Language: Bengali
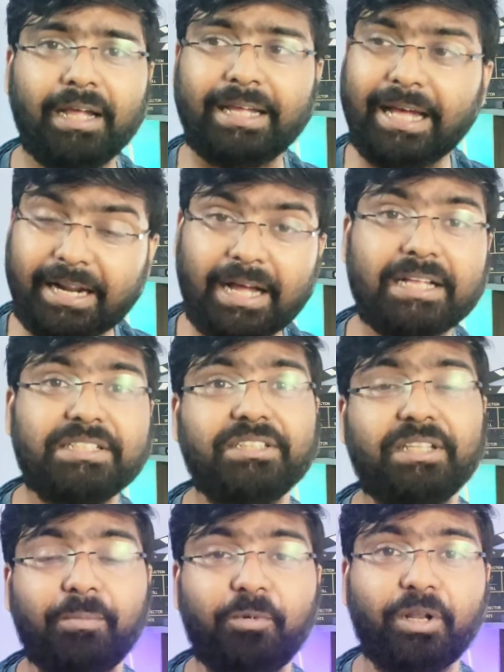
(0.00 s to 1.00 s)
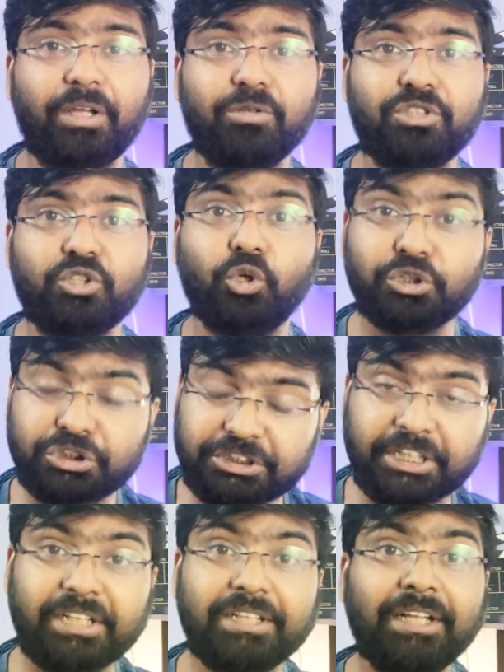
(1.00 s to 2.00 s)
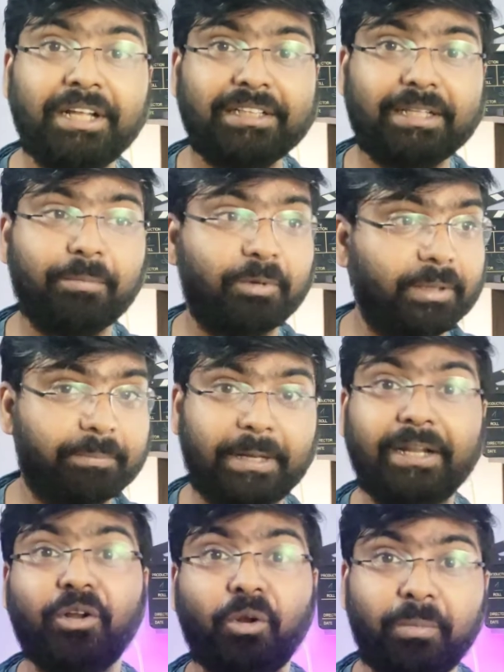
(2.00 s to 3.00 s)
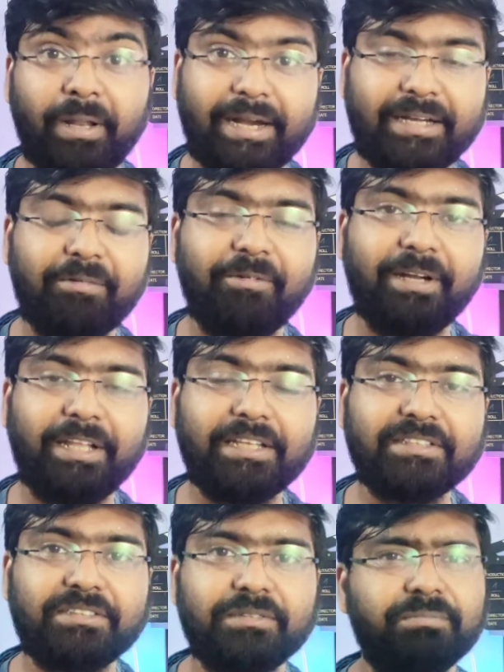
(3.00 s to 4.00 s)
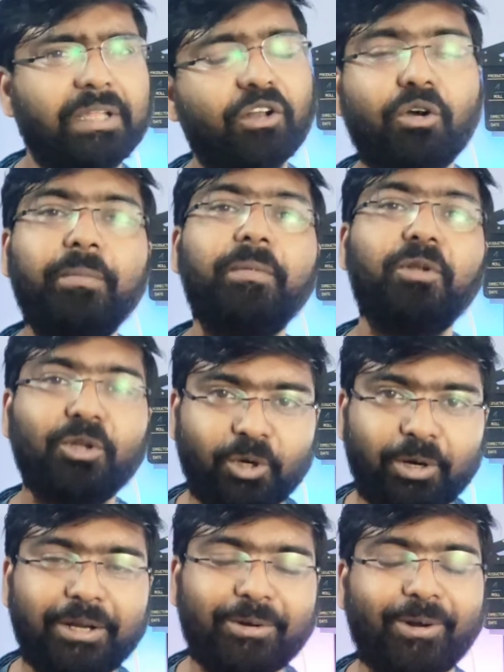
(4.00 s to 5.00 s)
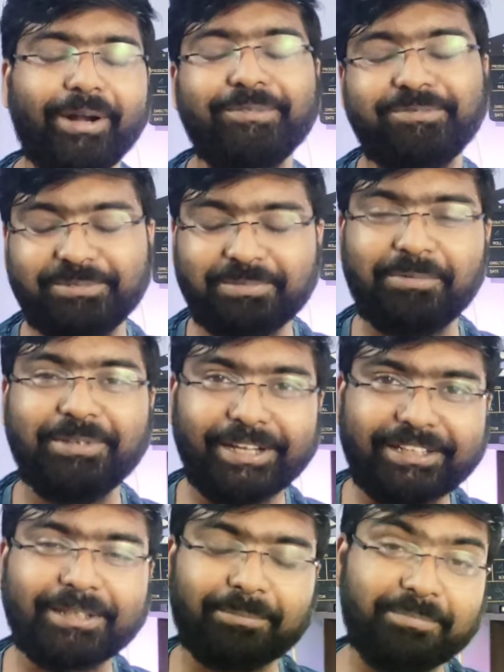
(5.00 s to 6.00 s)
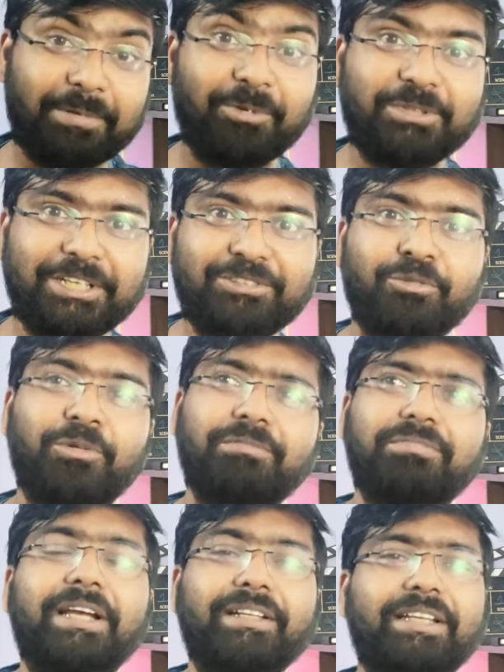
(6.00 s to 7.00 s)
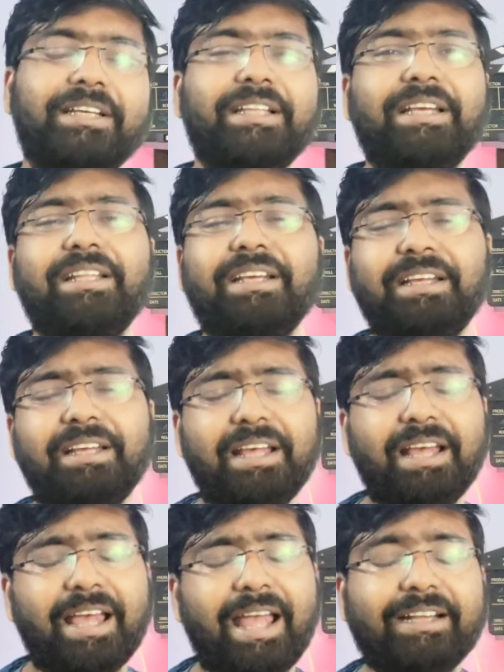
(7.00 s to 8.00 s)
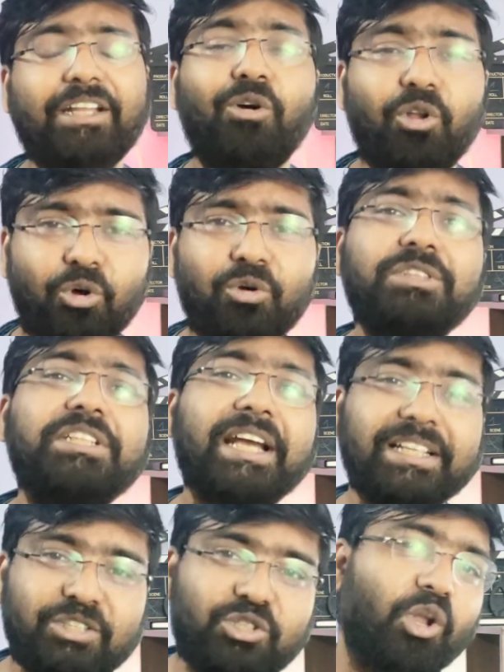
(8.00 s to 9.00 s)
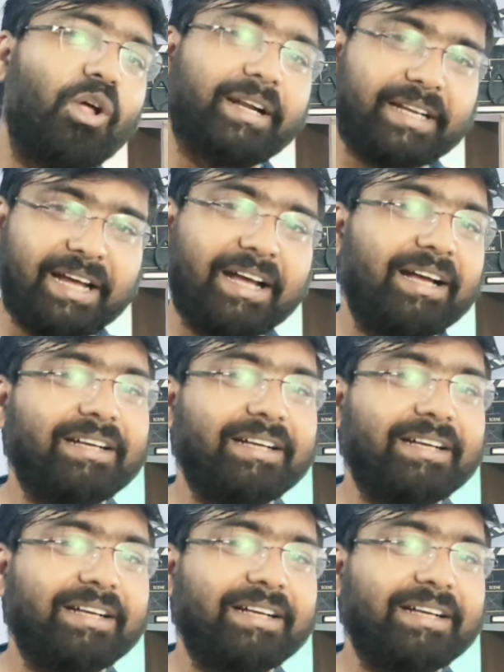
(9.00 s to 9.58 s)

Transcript: গ্যারাজ তারপরে হচ্ছে হোস্টেল তারপরে প্যারানর্মাল অ্যাক্টিভিটিস এরকম বিভিন্ন ধরনের হরার ফিল্ম আমি দেখতাম এবং সেই সময় দেখে দেখে একটা হলো ঠিক আছে চলো একটা